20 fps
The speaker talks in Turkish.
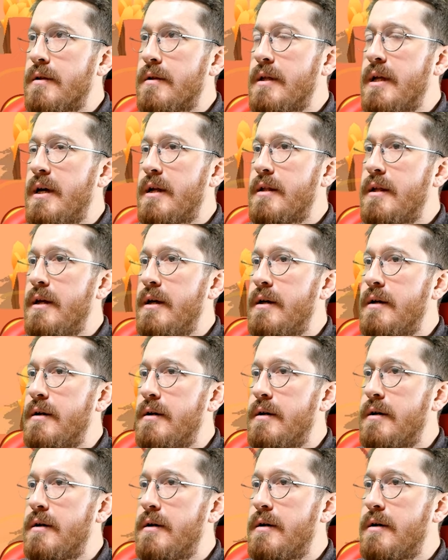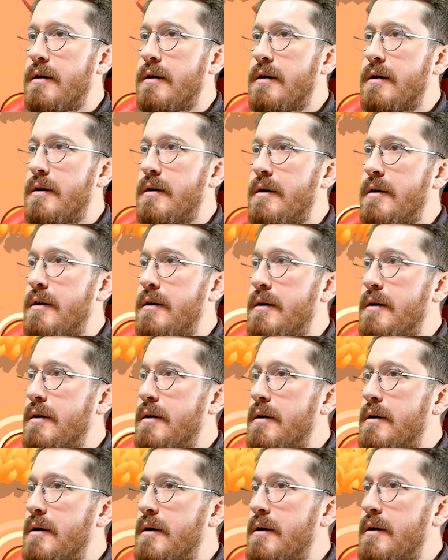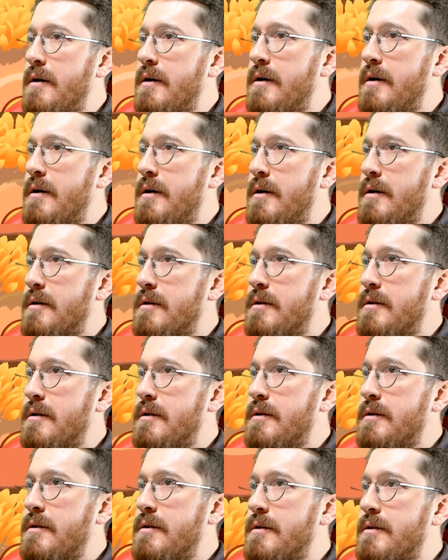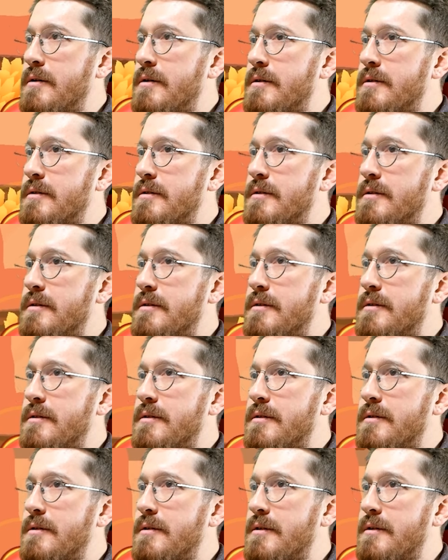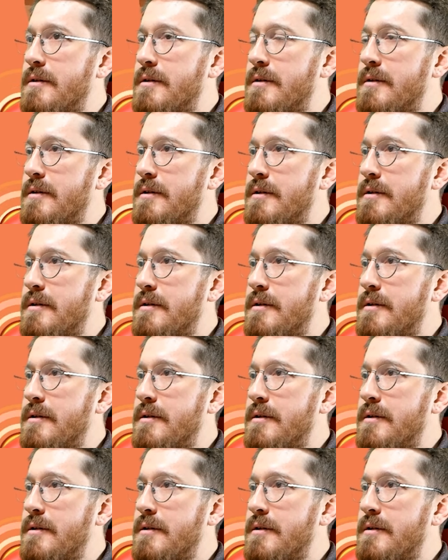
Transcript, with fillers: Nerede? Gel benimle bak. İleride. Sıkıştırdık onu. Sıkıştırdık onu. Gel.